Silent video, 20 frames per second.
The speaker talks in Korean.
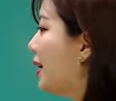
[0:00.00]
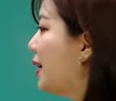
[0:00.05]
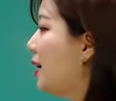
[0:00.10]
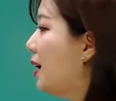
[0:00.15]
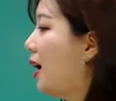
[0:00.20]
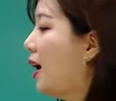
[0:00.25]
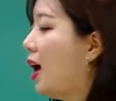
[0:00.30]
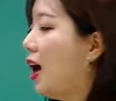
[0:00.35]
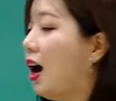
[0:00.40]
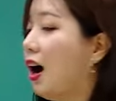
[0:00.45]

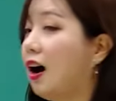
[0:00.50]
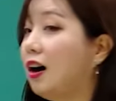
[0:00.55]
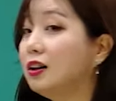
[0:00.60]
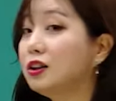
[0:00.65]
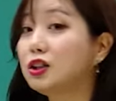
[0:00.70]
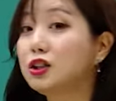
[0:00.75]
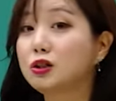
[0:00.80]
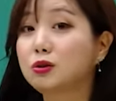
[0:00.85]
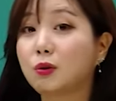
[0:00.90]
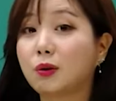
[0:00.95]
a
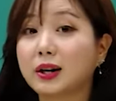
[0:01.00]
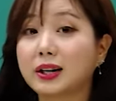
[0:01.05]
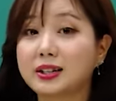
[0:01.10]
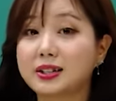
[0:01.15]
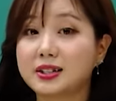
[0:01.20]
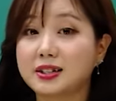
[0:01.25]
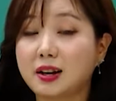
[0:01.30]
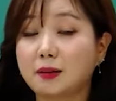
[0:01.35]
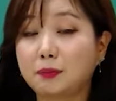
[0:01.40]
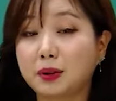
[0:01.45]
short
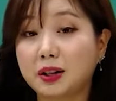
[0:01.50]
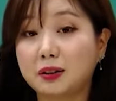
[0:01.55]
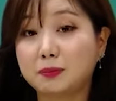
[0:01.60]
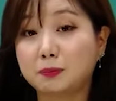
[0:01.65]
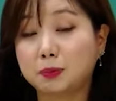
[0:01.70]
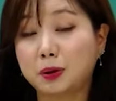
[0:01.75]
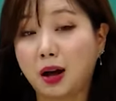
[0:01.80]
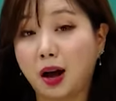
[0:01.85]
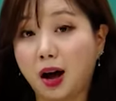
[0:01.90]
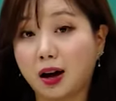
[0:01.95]
summary
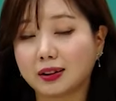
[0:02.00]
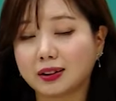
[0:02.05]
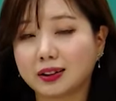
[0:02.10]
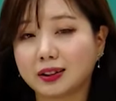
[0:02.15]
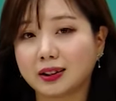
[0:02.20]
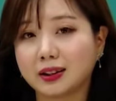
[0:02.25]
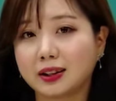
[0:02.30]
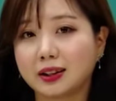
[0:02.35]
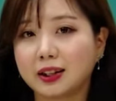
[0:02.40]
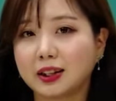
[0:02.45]
plot?
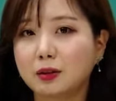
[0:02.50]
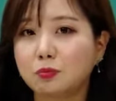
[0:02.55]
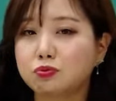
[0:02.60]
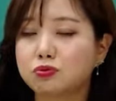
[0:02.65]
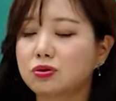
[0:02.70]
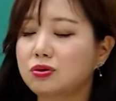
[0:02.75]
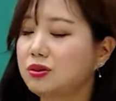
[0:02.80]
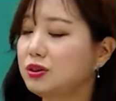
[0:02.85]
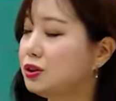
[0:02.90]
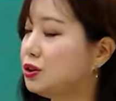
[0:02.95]
이게
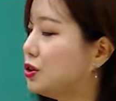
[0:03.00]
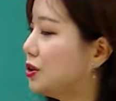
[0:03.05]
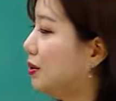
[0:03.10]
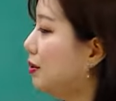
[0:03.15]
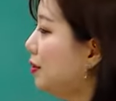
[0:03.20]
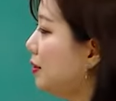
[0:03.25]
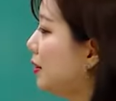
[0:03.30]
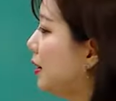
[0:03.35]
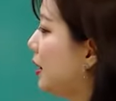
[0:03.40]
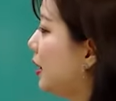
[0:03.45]
무슨
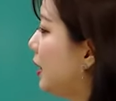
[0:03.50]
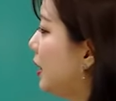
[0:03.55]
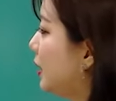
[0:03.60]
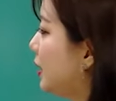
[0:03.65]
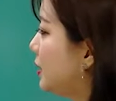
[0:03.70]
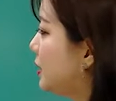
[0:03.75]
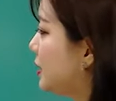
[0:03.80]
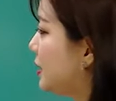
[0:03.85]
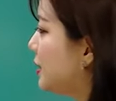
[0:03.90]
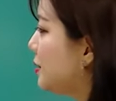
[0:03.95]
뜻이죠?
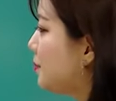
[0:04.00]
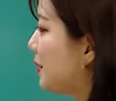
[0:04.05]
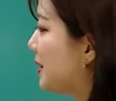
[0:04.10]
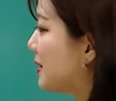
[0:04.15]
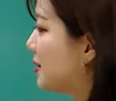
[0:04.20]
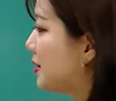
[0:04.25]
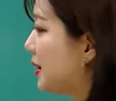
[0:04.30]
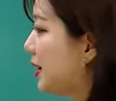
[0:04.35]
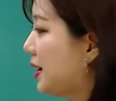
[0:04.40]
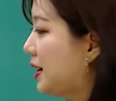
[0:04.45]
지금
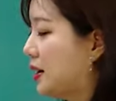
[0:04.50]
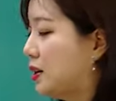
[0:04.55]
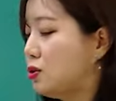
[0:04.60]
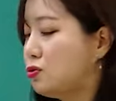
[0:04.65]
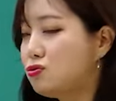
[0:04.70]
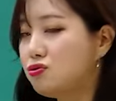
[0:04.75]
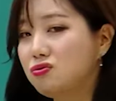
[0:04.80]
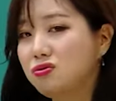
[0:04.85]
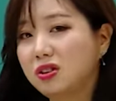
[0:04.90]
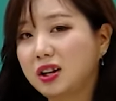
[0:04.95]
봤을 때
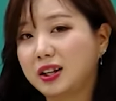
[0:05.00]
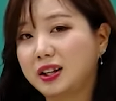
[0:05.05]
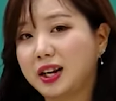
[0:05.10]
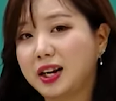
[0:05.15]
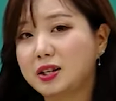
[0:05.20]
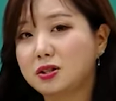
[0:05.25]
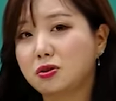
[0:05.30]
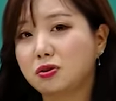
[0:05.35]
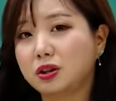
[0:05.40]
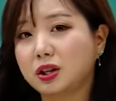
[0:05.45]
순간
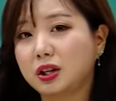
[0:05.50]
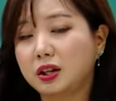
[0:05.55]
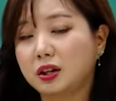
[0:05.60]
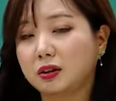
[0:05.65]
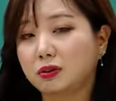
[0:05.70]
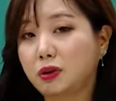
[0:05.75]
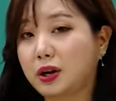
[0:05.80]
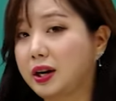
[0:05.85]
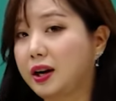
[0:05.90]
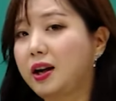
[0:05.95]

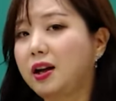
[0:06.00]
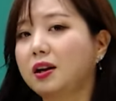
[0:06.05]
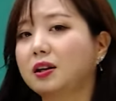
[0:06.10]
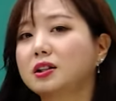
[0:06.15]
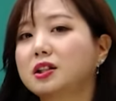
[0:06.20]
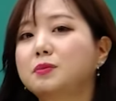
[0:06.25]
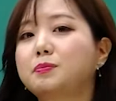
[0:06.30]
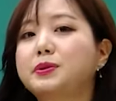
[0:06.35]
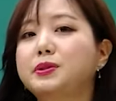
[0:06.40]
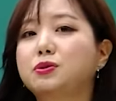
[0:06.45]
해석이 될까?
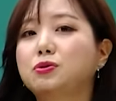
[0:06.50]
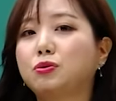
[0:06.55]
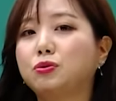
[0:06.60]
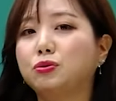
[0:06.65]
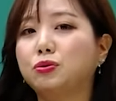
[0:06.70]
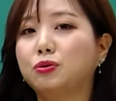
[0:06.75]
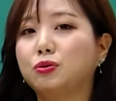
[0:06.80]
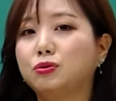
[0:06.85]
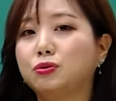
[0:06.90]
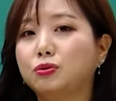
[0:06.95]
싶을
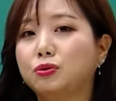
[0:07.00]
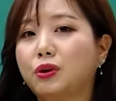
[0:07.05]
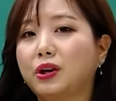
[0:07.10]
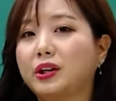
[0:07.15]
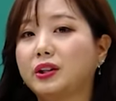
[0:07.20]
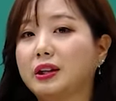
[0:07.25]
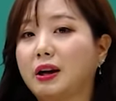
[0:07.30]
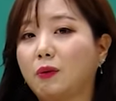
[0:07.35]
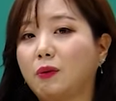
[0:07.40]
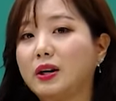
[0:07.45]
정도로
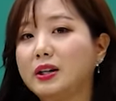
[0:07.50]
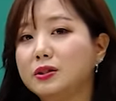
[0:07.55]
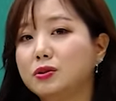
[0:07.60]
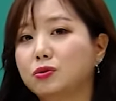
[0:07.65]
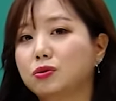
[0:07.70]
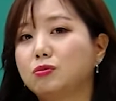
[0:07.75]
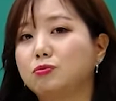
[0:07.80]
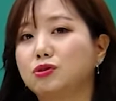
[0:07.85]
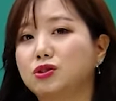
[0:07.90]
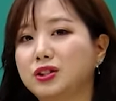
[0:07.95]
되게
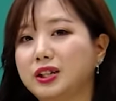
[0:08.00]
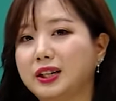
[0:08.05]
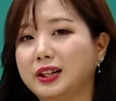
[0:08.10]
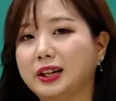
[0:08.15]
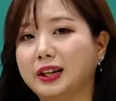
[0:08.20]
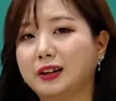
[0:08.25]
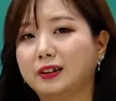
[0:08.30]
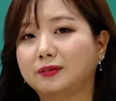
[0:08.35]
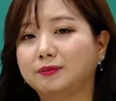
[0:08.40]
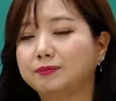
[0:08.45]
당황스러운
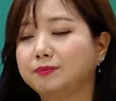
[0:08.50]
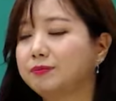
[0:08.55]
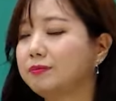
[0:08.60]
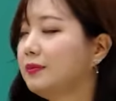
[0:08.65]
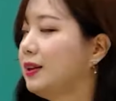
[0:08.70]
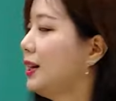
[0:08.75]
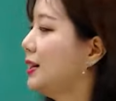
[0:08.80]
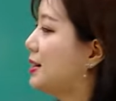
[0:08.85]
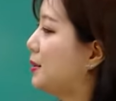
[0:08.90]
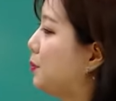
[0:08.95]
문제이네요.
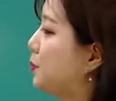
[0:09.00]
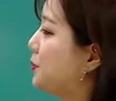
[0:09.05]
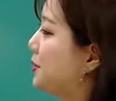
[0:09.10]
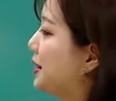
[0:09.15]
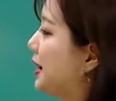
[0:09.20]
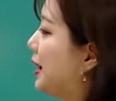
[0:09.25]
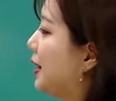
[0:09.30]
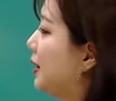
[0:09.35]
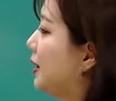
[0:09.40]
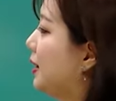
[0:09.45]
자,
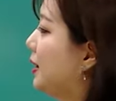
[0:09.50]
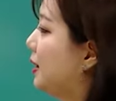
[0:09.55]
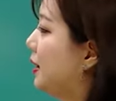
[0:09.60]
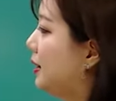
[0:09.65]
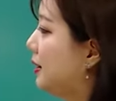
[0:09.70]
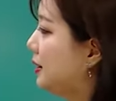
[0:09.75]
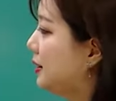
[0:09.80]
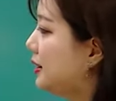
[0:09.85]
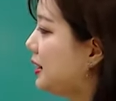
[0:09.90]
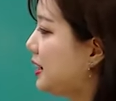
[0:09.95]
봅시다.
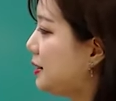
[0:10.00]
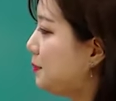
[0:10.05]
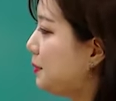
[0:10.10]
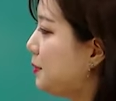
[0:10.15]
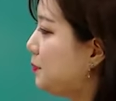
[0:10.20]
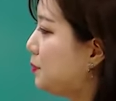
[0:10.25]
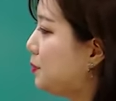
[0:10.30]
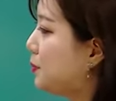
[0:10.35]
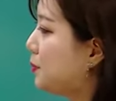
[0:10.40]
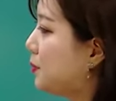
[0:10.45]

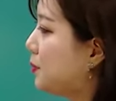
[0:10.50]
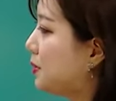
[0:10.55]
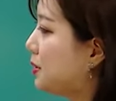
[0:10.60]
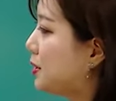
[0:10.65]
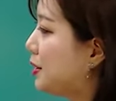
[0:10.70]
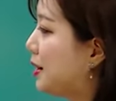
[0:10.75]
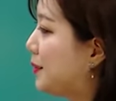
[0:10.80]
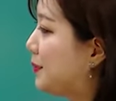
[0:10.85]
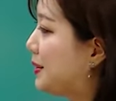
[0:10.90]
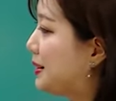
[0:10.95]
TV
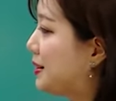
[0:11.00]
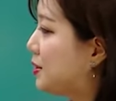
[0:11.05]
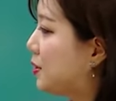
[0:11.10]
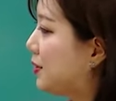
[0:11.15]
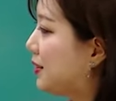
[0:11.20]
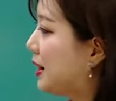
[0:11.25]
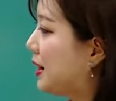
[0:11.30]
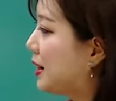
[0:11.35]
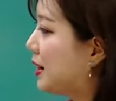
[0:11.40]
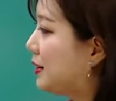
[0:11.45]
프로그램을
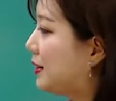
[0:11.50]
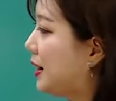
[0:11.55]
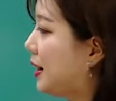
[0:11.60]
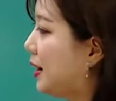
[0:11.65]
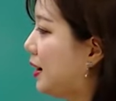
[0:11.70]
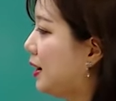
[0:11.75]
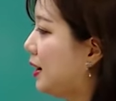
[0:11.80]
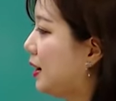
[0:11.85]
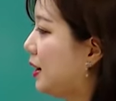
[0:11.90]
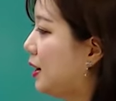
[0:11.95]
선택할 때